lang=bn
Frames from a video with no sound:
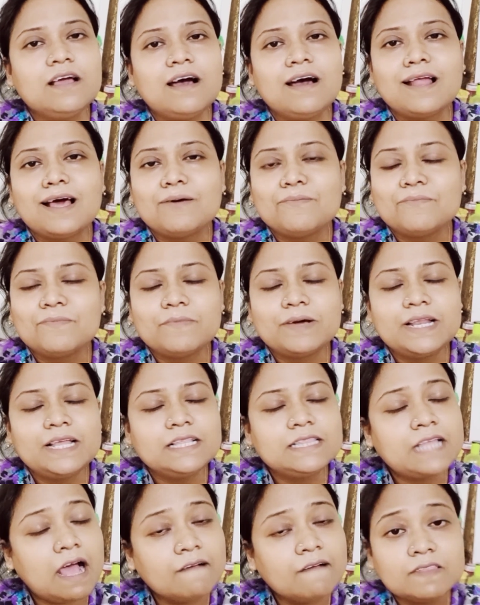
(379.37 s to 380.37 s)
আর মানে
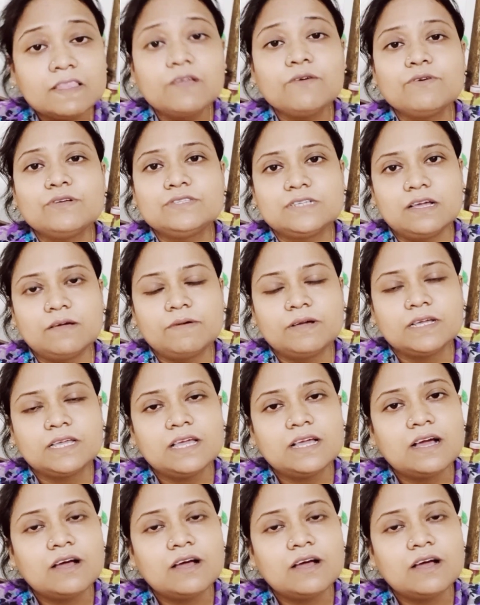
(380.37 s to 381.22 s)
থাকতে হয়েছে আমাকে